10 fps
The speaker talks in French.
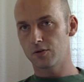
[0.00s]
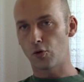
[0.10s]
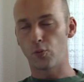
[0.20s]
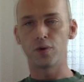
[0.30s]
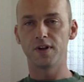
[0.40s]

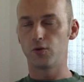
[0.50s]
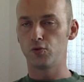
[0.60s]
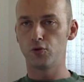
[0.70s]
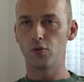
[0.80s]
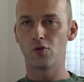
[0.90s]
comprenait
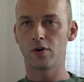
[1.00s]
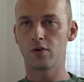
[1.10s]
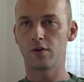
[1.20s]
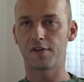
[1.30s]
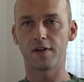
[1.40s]
tout de
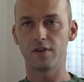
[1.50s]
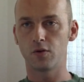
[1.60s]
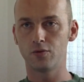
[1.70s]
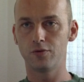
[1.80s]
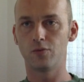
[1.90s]
moi, quoi,
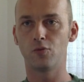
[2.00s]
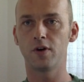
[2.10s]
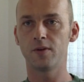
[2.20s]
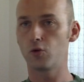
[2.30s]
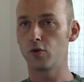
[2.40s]
savait tout de
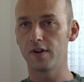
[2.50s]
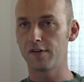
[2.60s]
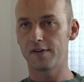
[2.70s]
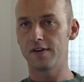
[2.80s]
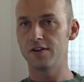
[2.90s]
moi et me
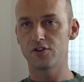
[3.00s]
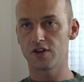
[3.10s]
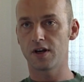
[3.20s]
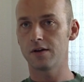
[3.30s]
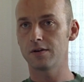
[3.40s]
connaissait
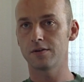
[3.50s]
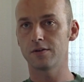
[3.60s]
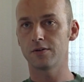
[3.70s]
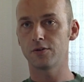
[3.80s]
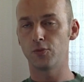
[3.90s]
déjà euh,